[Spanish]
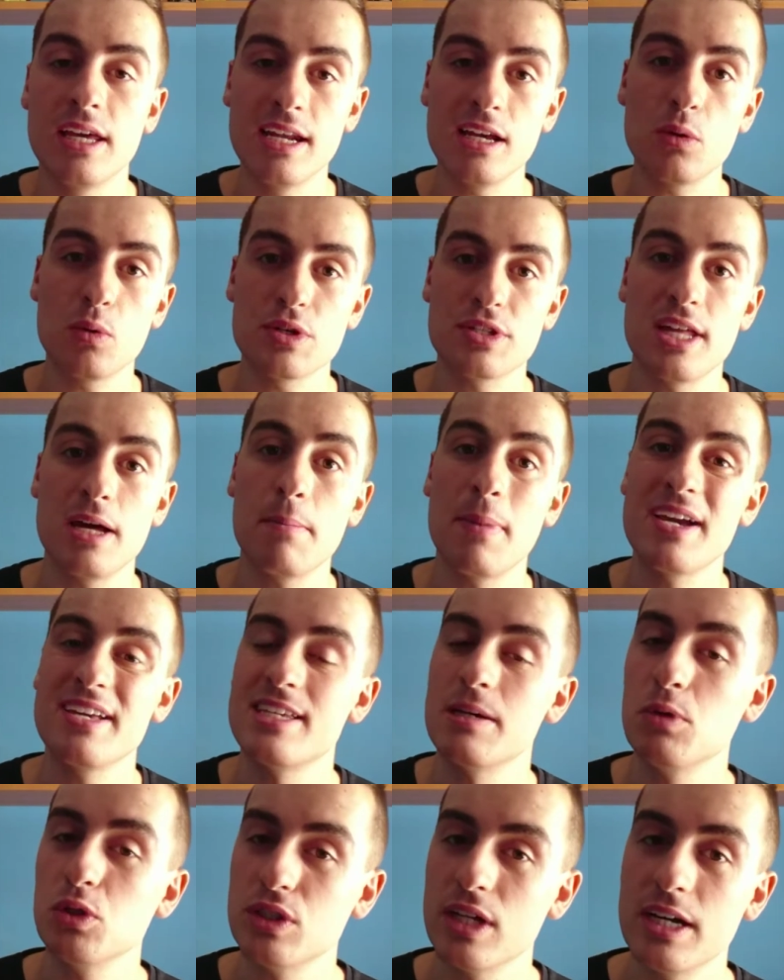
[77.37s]
En la encuesta
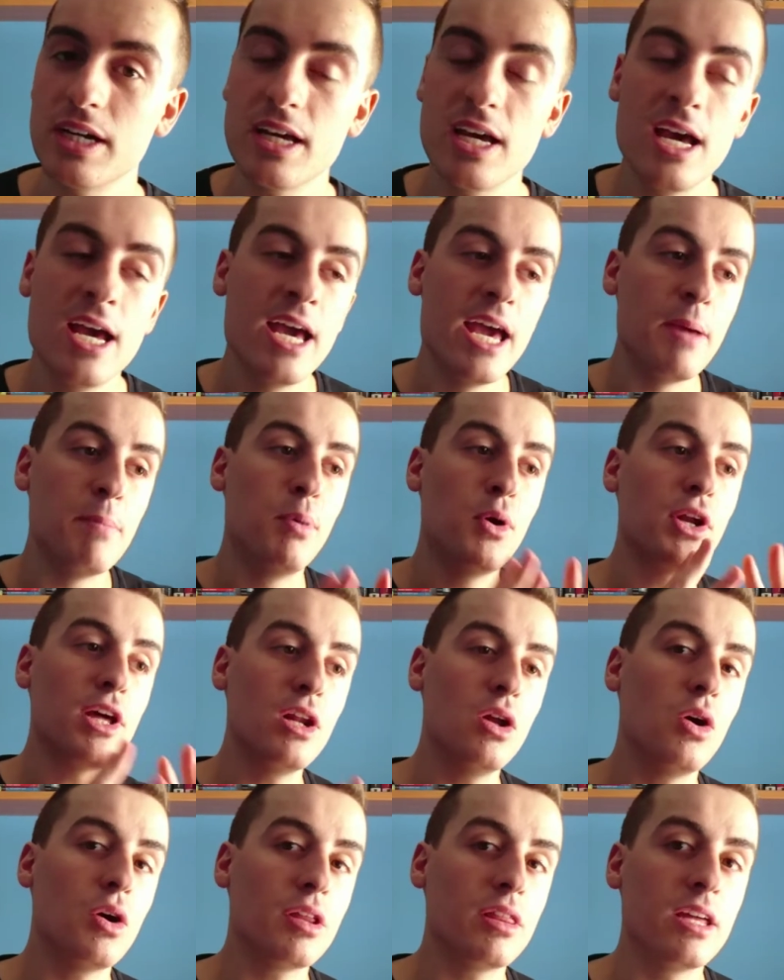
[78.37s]
vais a votar por
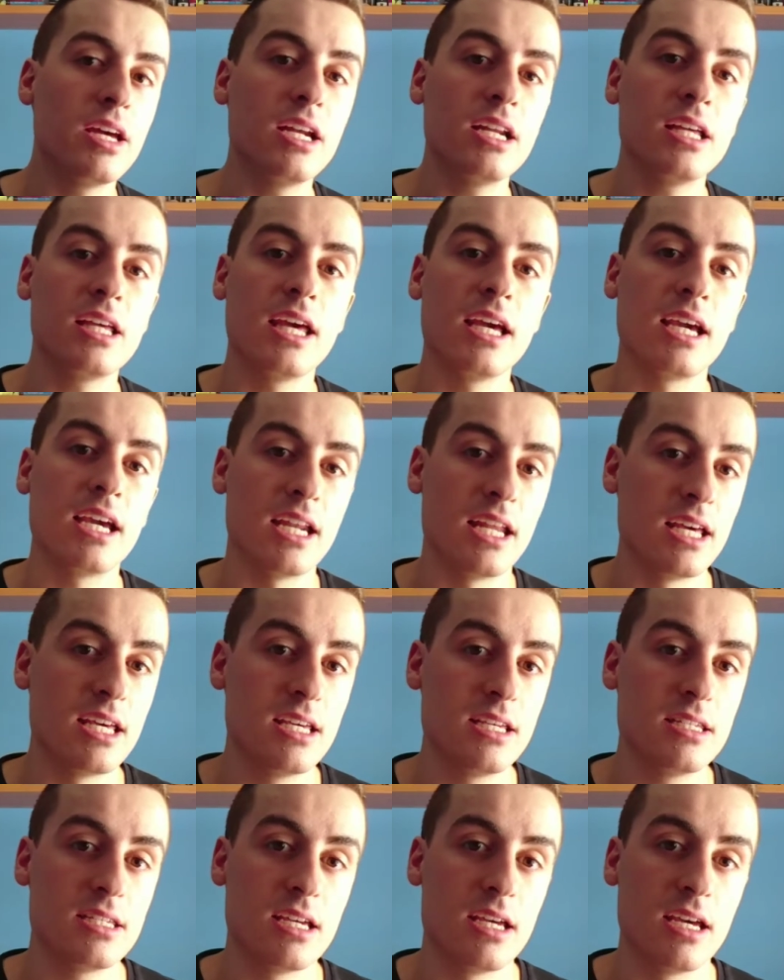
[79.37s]
el orden que
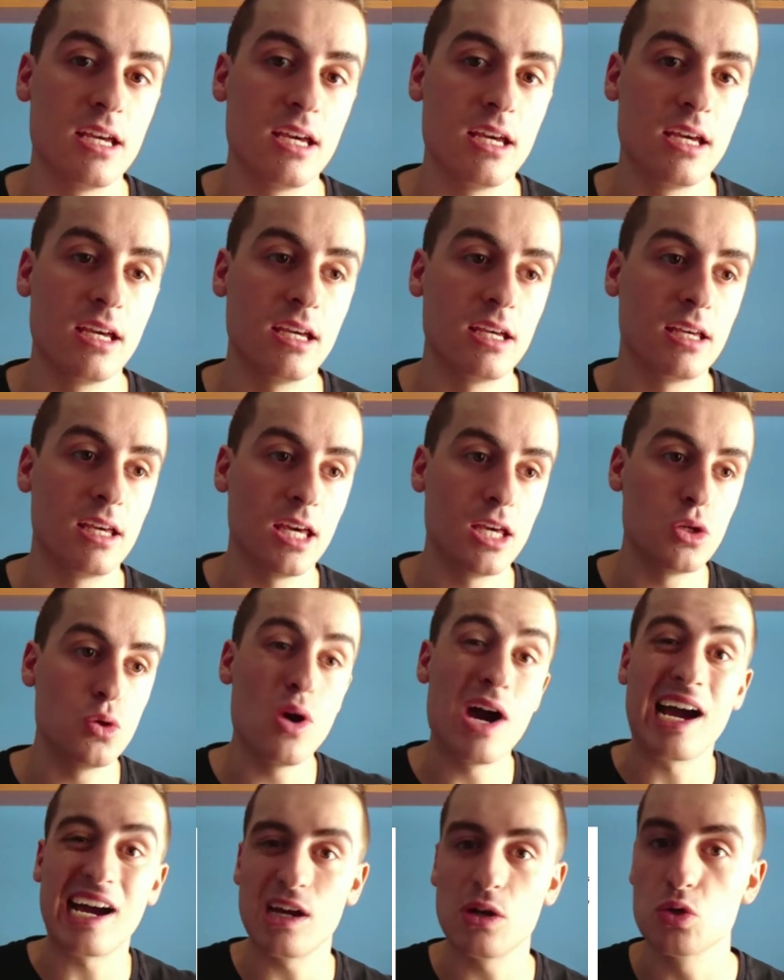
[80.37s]
queréis eh, que
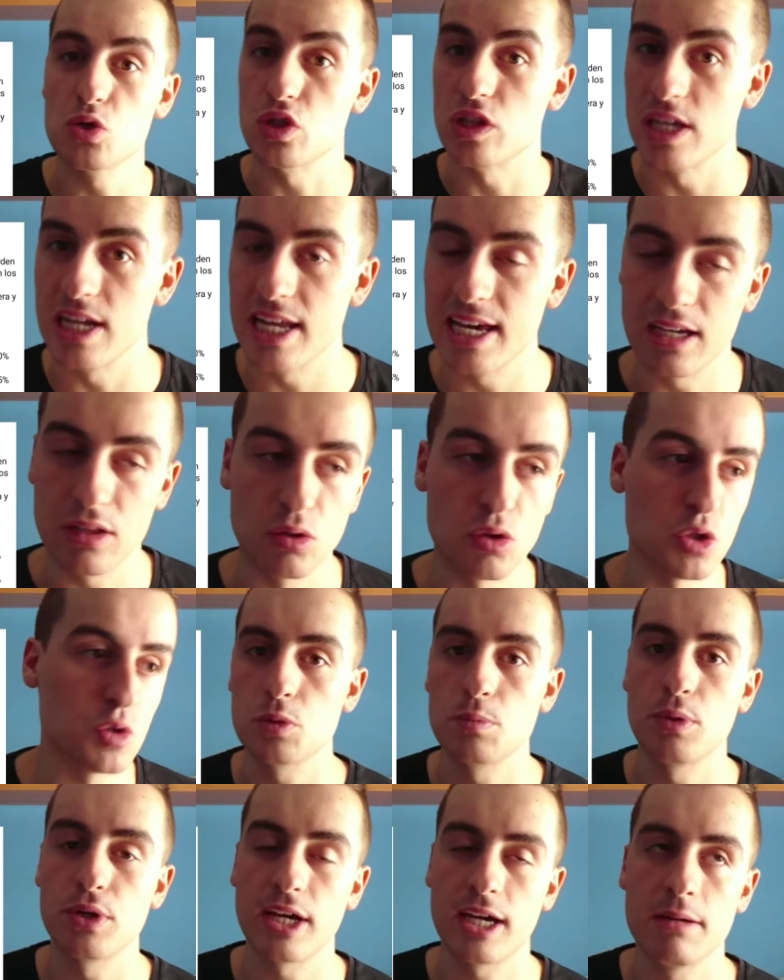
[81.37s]
yo haga los directos.
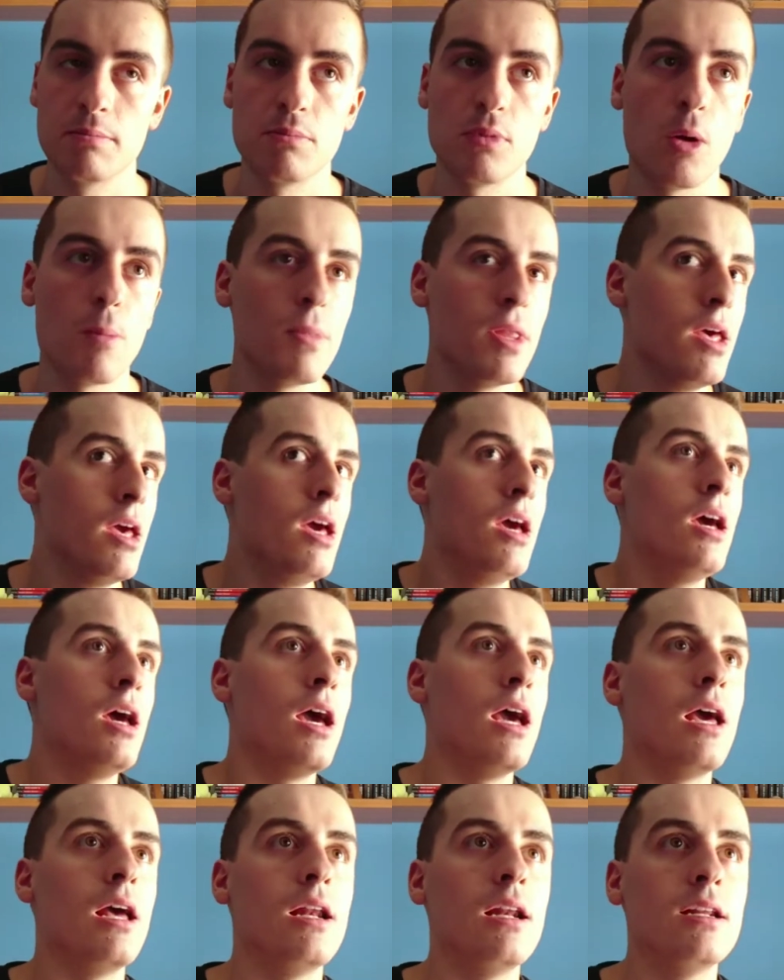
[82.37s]
Por ejemplo,
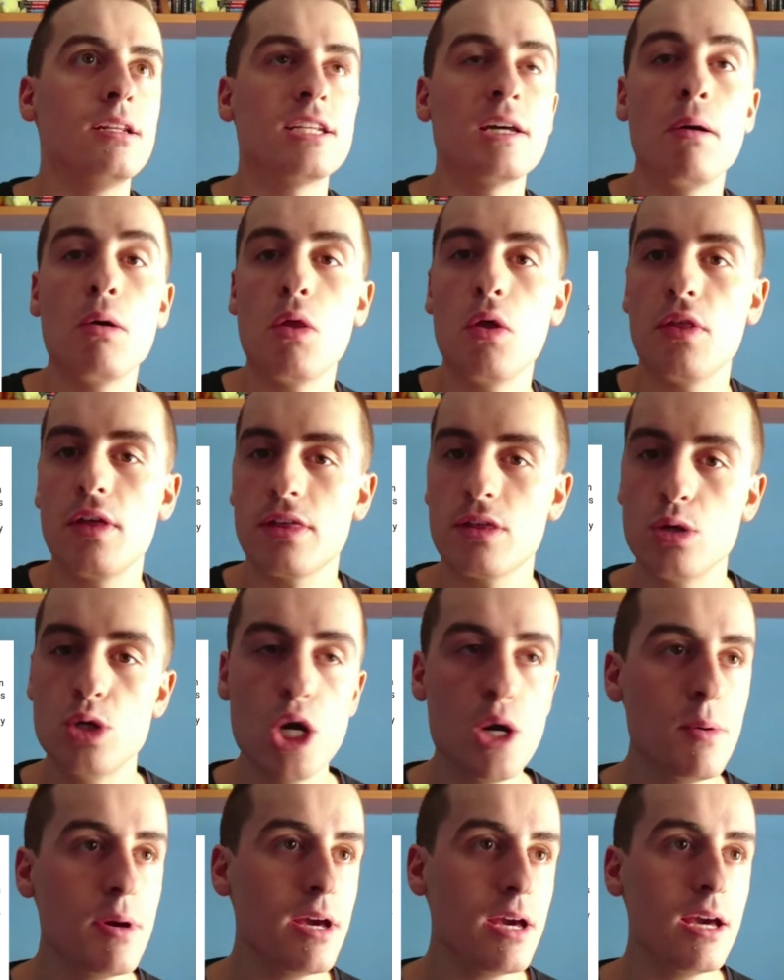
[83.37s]
el sábado
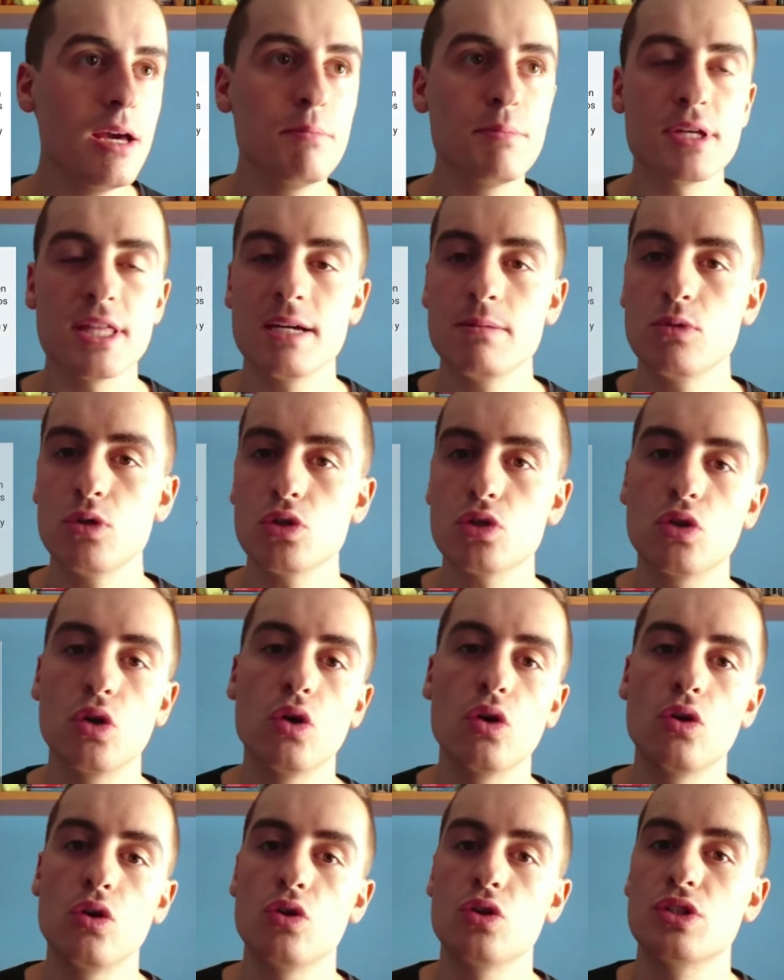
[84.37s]
19 empezamos
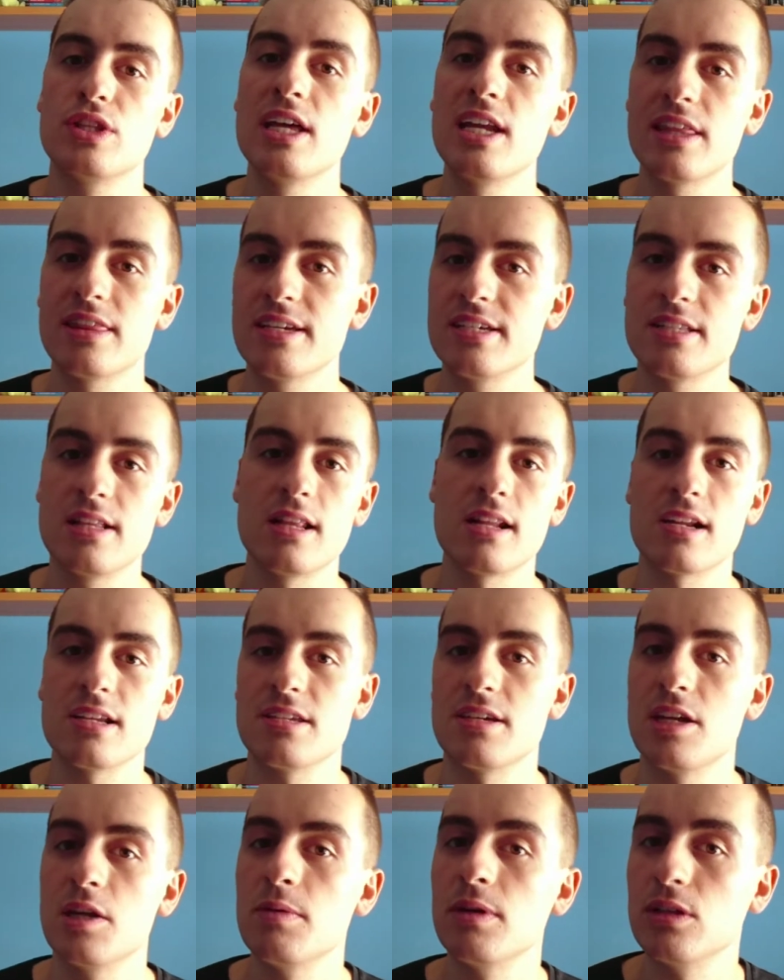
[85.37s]
con los DLCs del
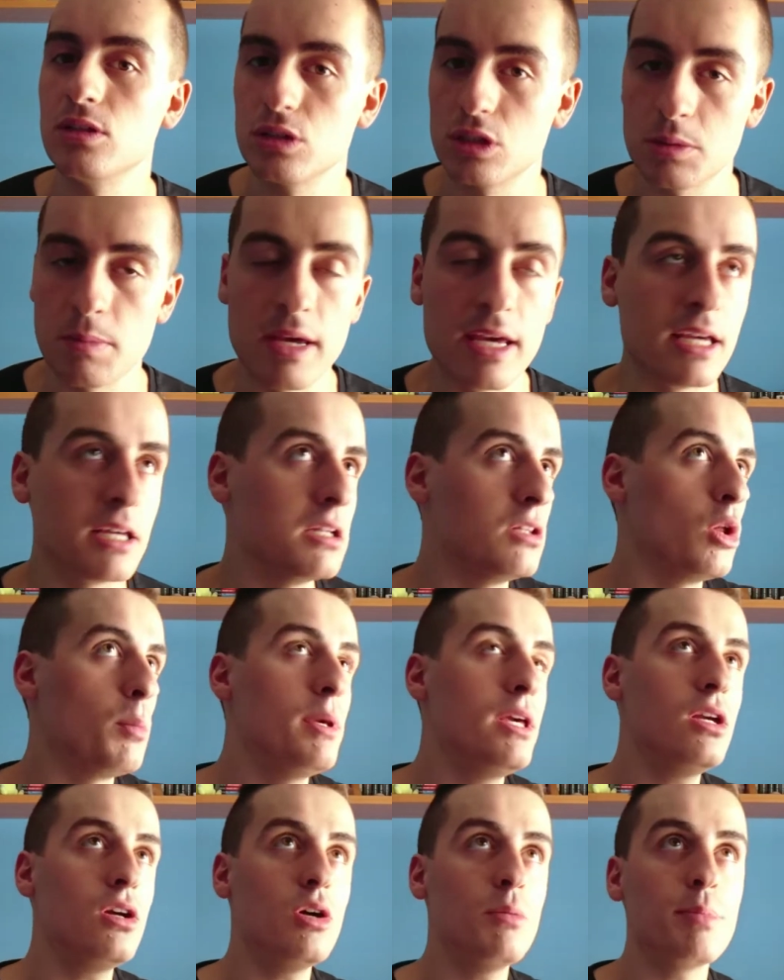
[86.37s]
Resident Evil 2 Remake. El
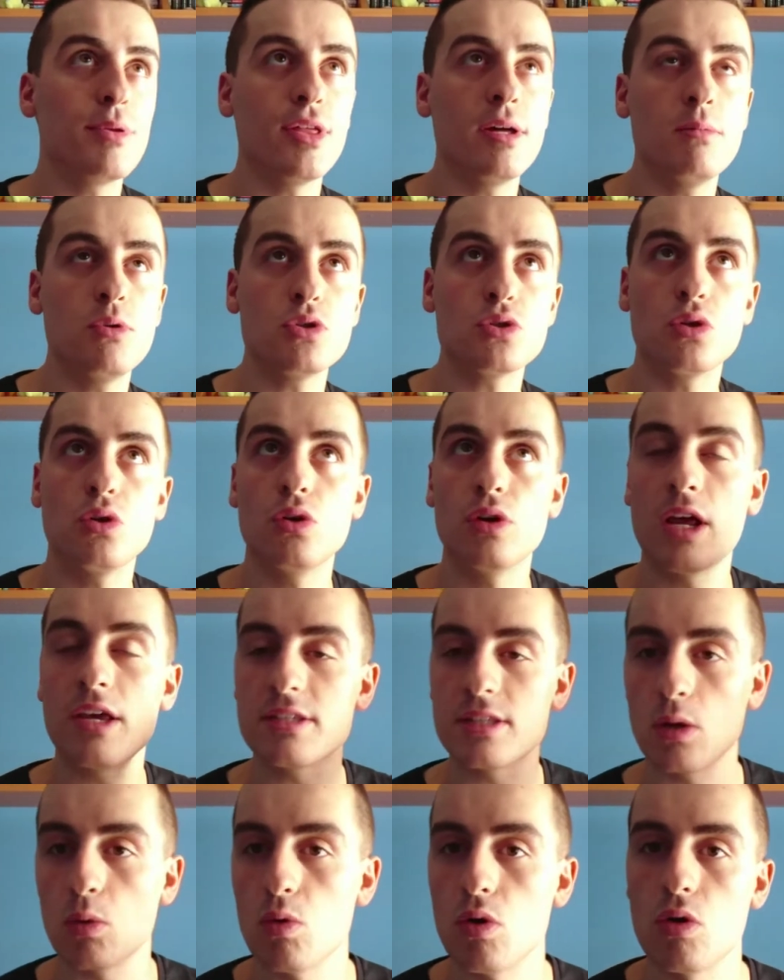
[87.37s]
domingo empezamos con
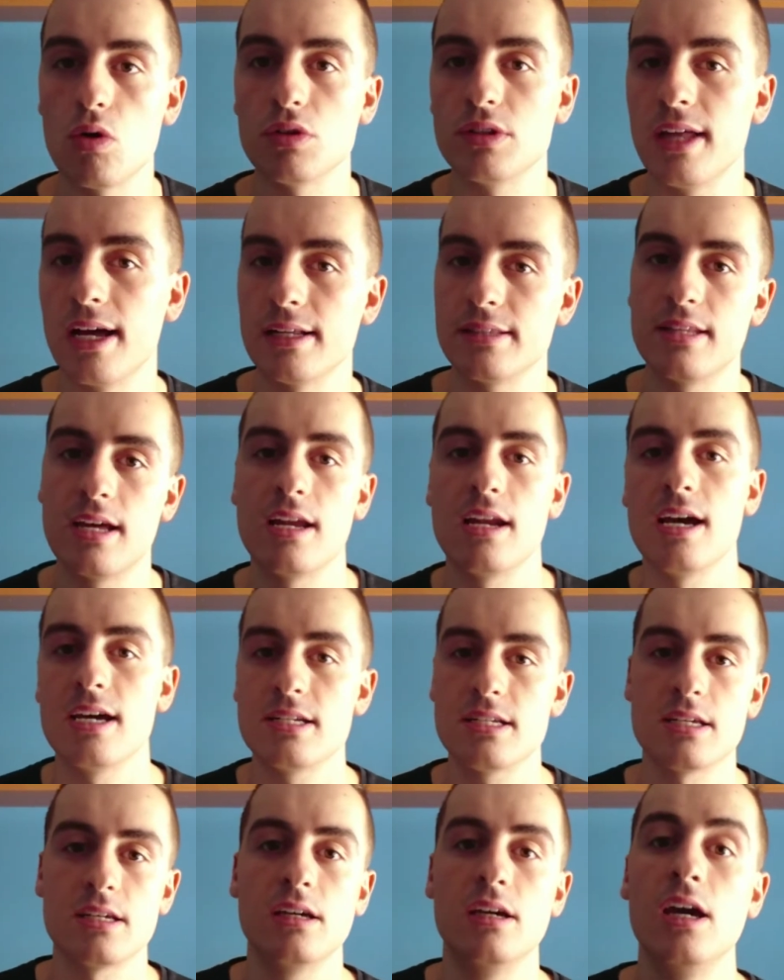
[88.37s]
este juego, tal, tal,
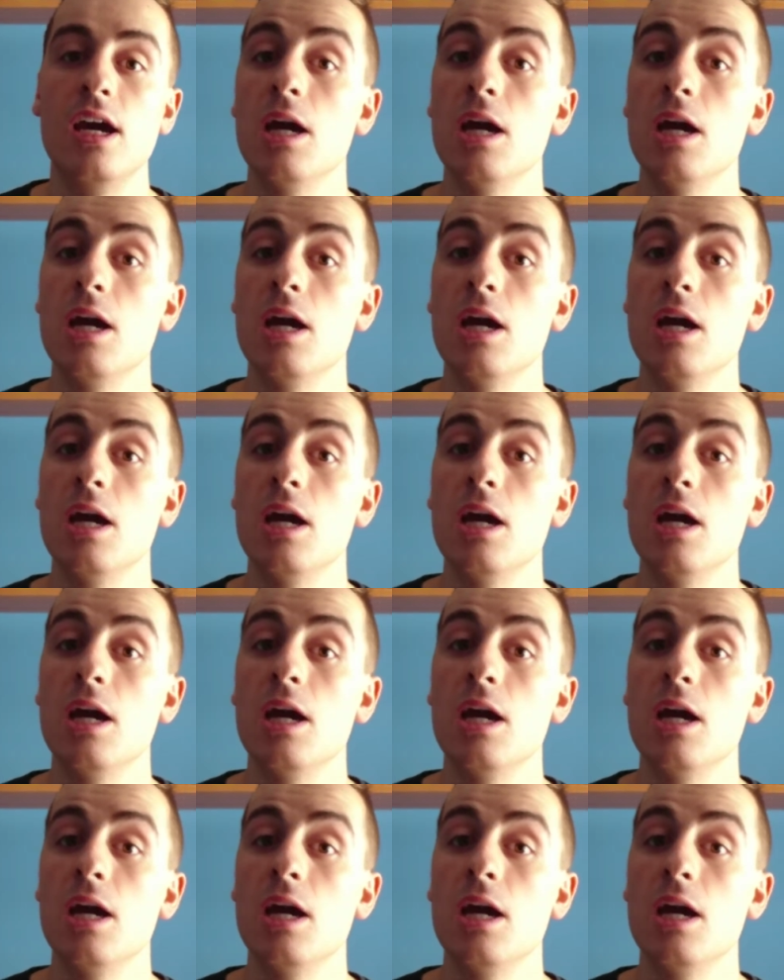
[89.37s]
así.